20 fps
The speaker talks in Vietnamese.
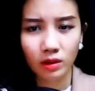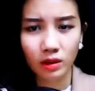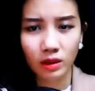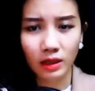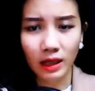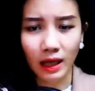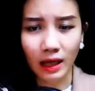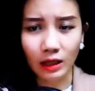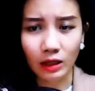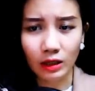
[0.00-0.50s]

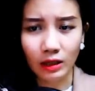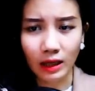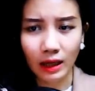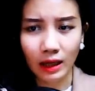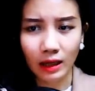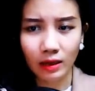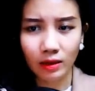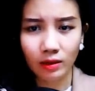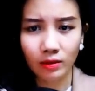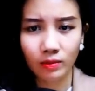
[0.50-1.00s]
Khả Hân
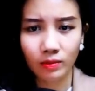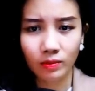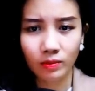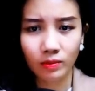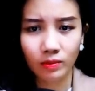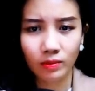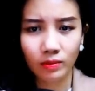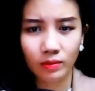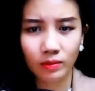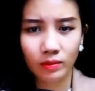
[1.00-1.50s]
à,
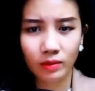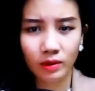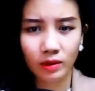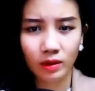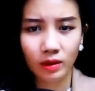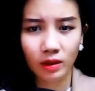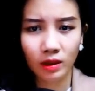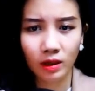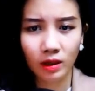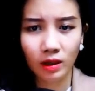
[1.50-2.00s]

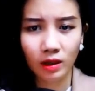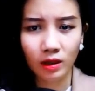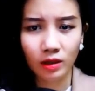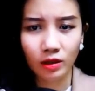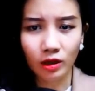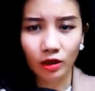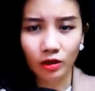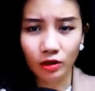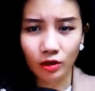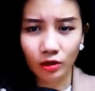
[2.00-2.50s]

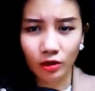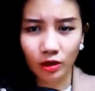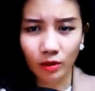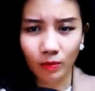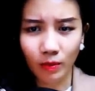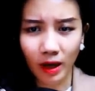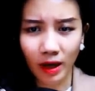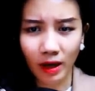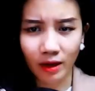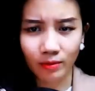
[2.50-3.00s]
Thật sự thì
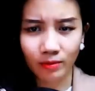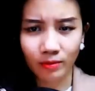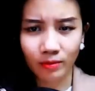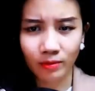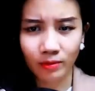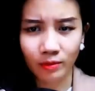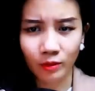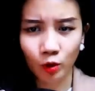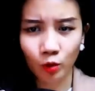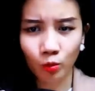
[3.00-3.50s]
mẹ
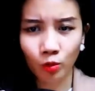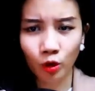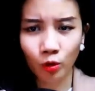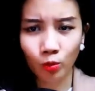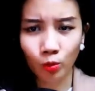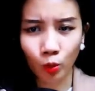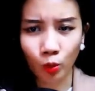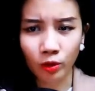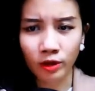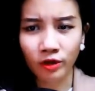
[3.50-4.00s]
cũng
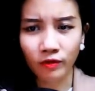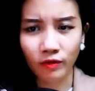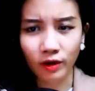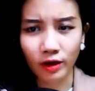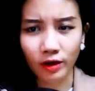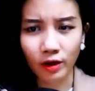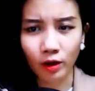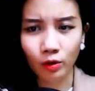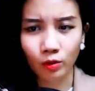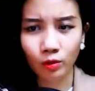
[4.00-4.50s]
không muốn như
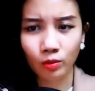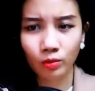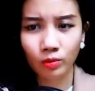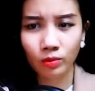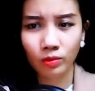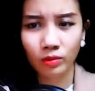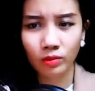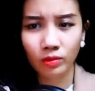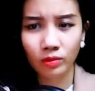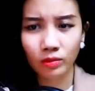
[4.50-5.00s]
vậy đâu
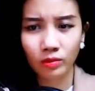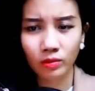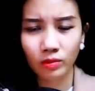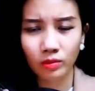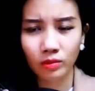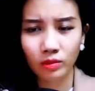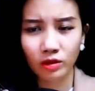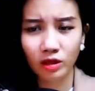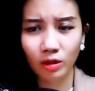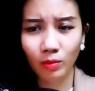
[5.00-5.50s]

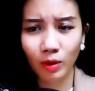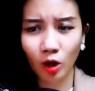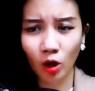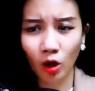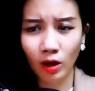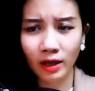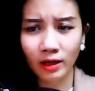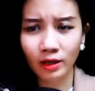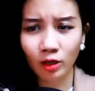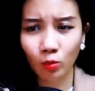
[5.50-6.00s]
Nhưng mà
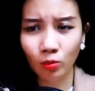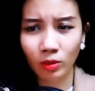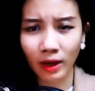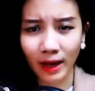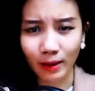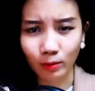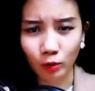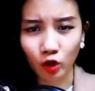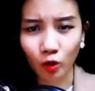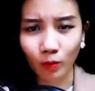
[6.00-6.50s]
con hãy thông
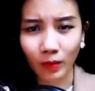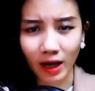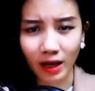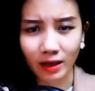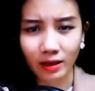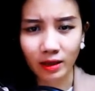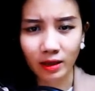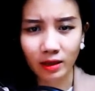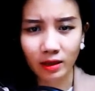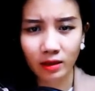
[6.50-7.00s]
cảm cho mẹ
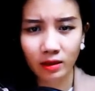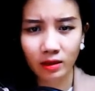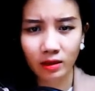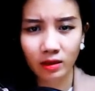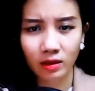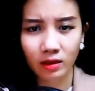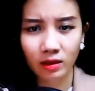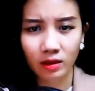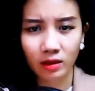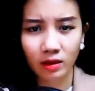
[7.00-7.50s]
nhé
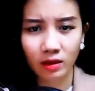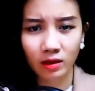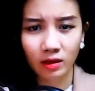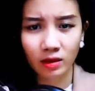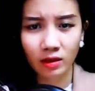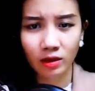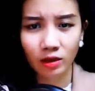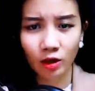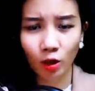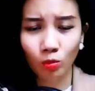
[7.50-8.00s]

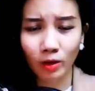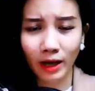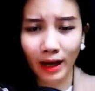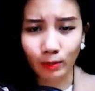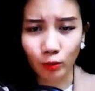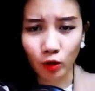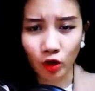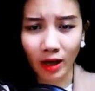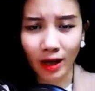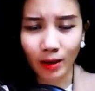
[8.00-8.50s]
Thông
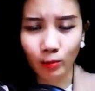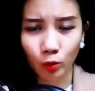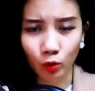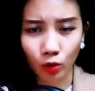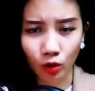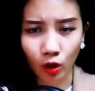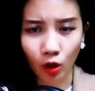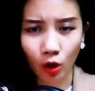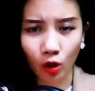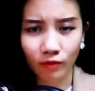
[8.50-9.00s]
cảm cho em
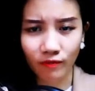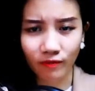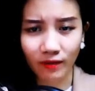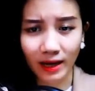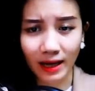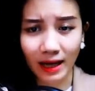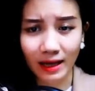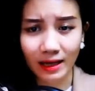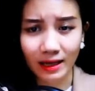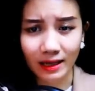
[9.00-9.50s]
của con và
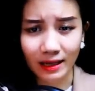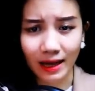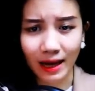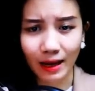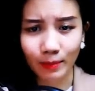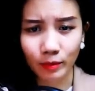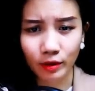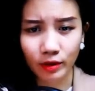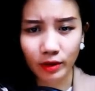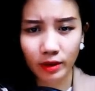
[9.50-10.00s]
cả đỉnh
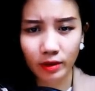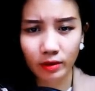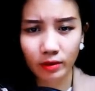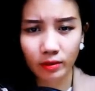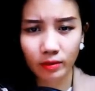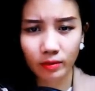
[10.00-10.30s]
Nam nữa